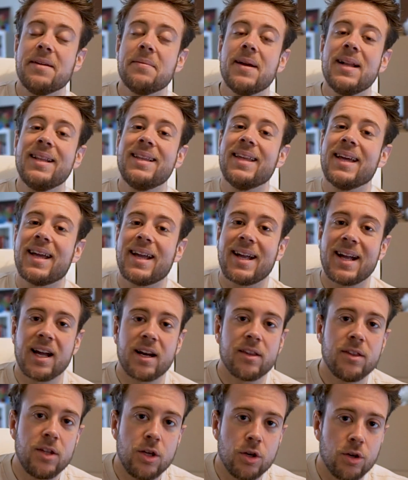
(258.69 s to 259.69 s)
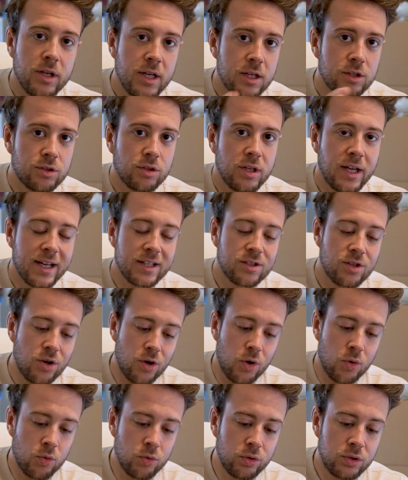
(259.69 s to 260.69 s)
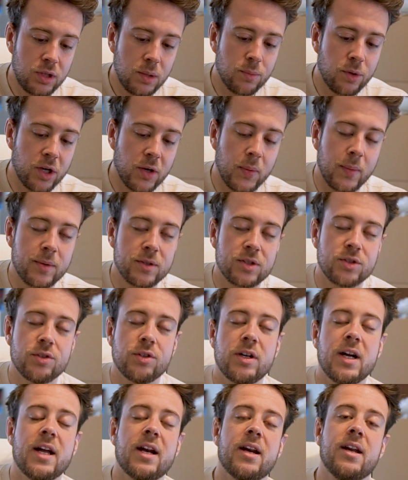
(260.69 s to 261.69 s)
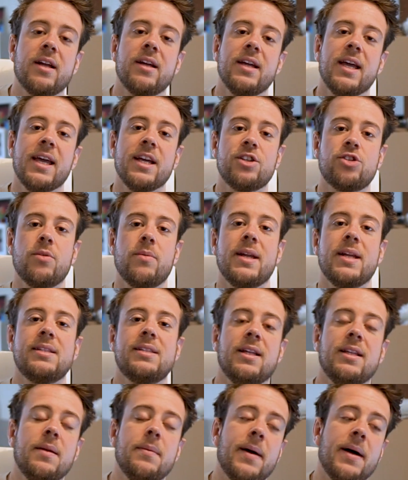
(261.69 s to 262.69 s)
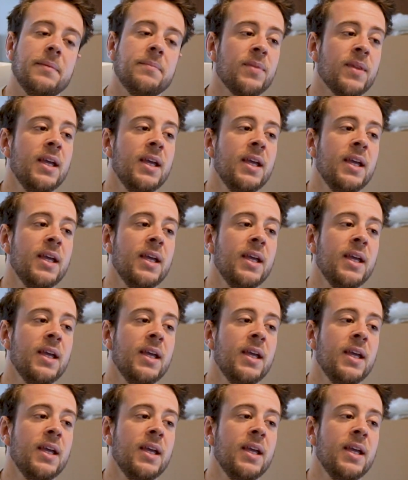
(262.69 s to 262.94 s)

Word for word: nivel de cardio, y esto ya es lo último que vamos a tocar eh, sobre este tema,